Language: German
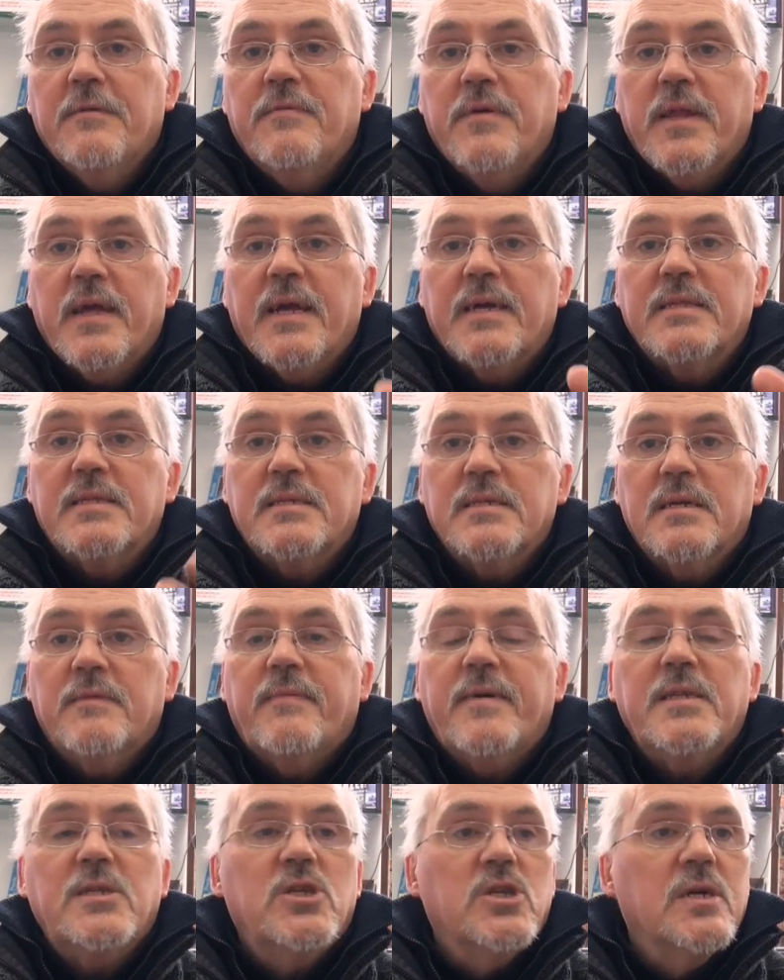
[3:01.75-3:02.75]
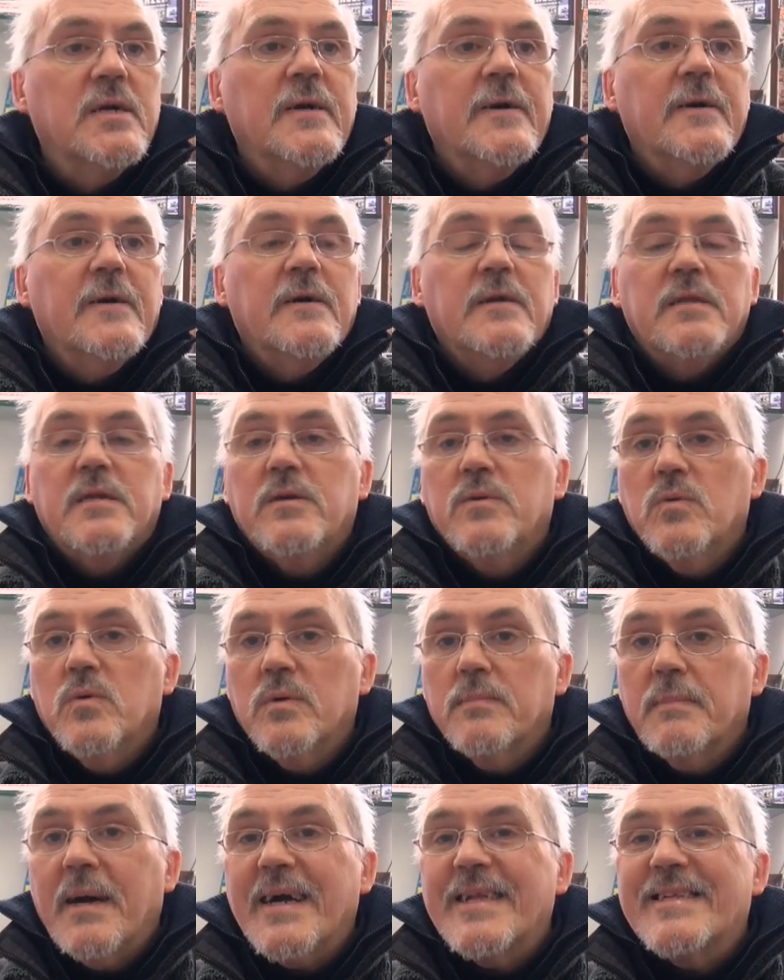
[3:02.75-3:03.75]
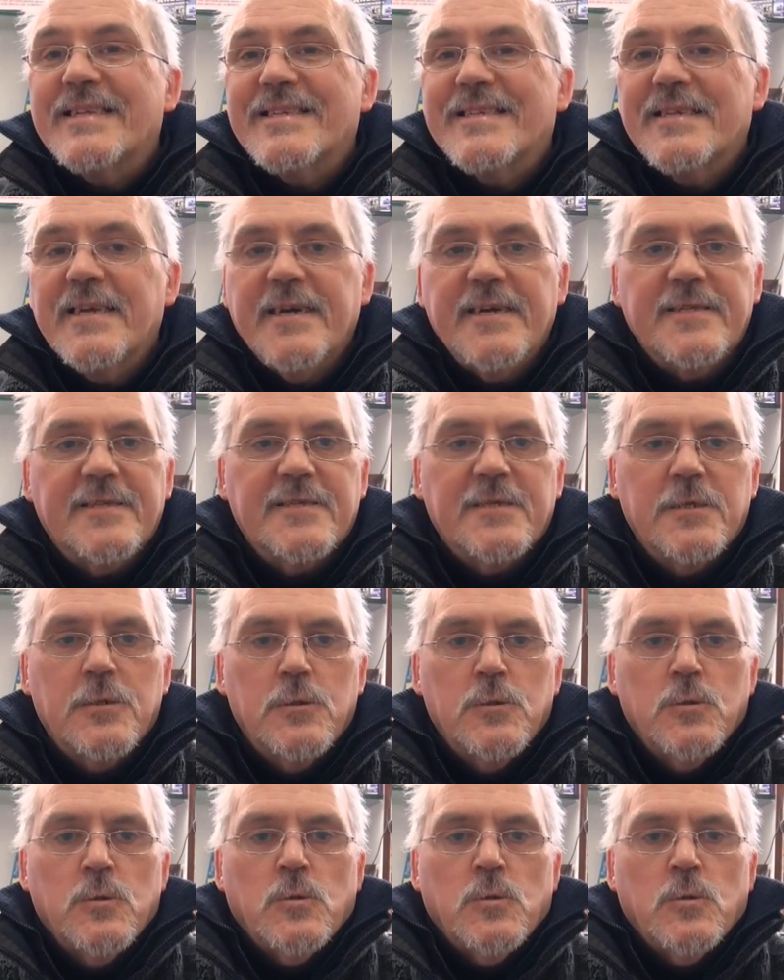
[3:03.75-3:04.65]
für den ganzen Quatsch. Die Jugend macht es jetzt.